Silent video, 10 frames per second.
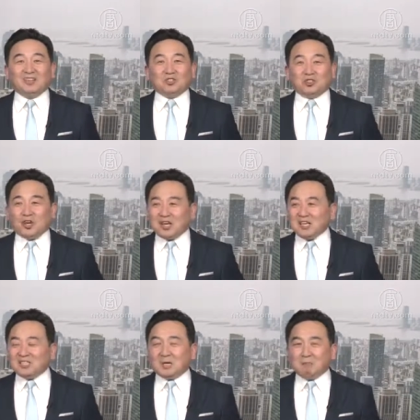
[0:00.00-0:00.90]
权
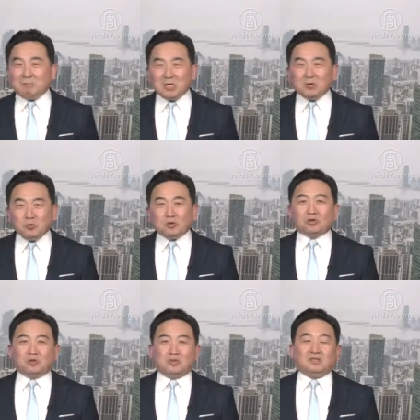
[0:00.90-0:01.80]
力者必愚
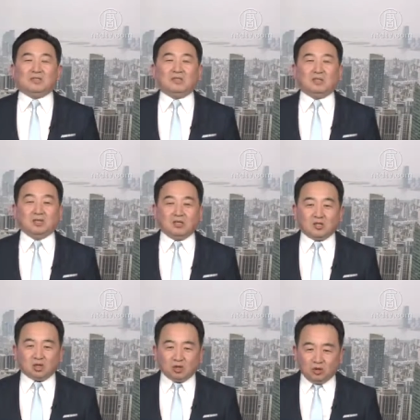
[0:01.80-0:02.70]
蠢。
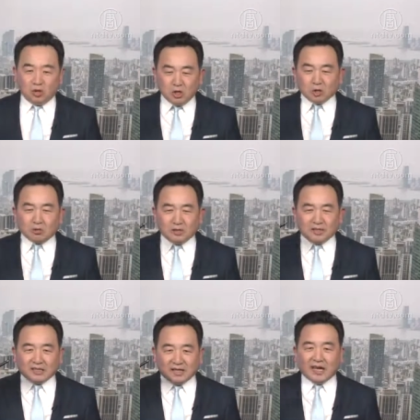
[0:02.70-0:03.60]
愚蠢
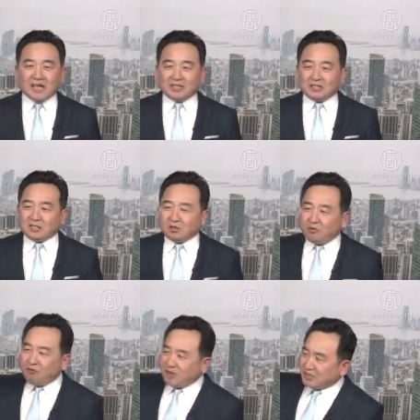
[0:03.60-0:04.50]
的点
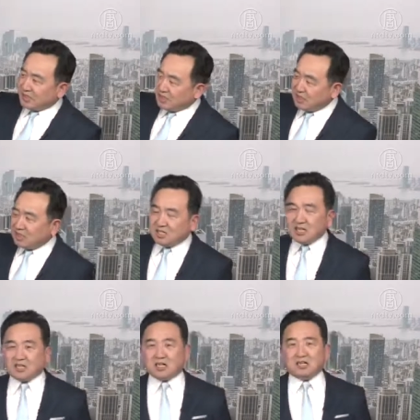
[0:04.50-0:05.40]
就放在他自
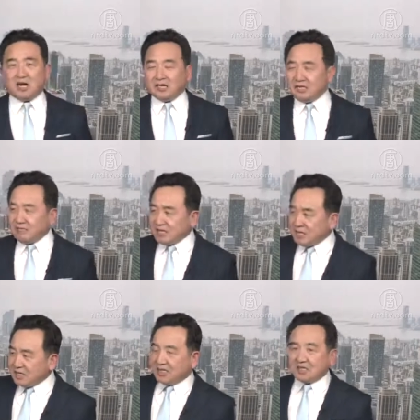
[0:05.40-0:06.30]
身身上，因为
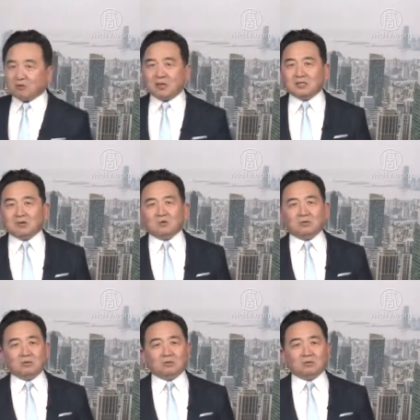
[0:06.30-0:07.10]
他也是块肉。